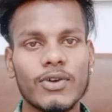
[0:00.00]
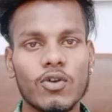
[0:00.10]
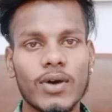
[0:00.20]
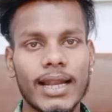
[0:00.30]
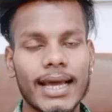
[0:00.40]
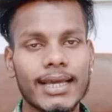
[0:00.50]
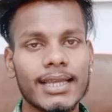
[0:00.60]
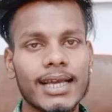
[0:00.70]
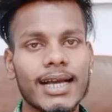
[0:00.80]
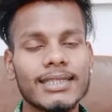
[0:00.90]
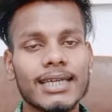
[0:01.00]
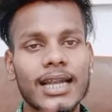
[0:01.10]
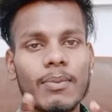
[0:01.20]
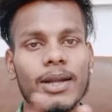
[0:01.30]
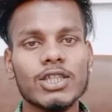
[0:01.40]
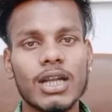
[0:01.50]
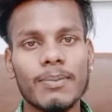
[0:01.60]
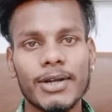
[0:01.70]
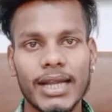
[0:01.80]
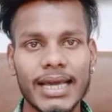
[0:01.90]
वीडियो को लाइक करिएगा ऐसे अगर हमारे चैनल
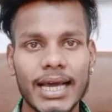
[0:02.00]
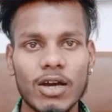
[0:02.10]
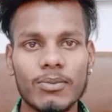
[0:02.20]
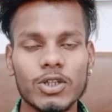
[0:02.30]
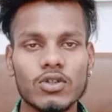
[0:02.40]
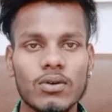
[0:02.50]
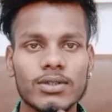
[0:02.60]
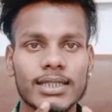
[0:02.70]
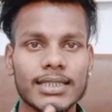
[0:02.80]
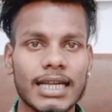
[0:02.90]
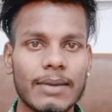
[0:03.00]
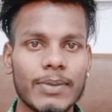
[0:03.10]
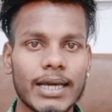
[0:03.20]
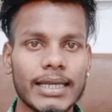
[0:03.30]
पर नए आए हमारे चैनल को सब्सक्राइब भी